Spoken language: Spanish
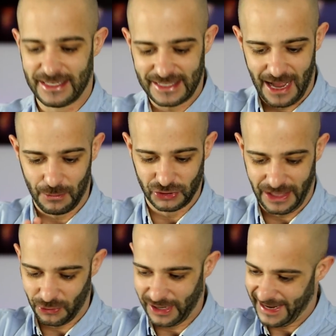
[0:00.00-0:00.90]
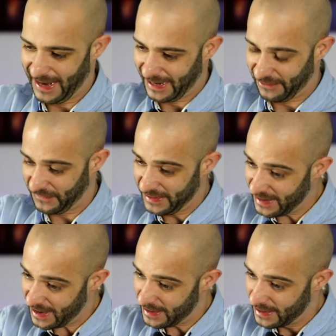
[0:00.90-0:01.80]
Y estábamos dándole allá a la
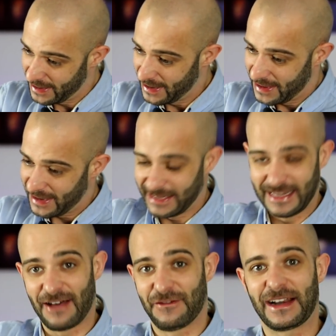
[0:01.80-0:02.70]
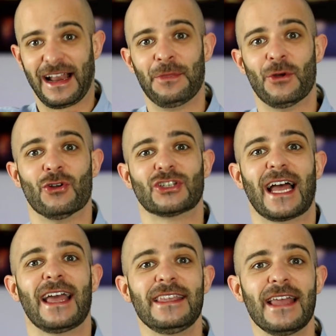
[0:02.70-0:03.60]
cafeína y aferrándonos
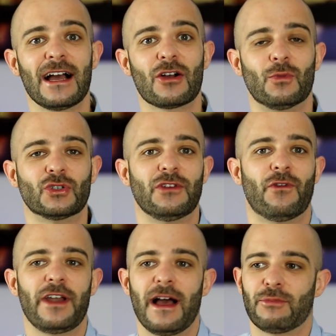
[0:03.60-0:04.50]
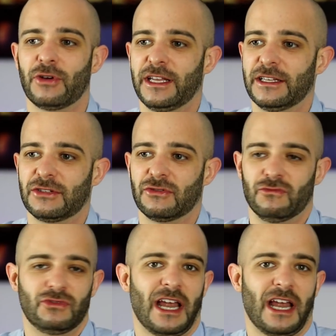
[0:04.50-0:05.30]
a ella como si fuera pues un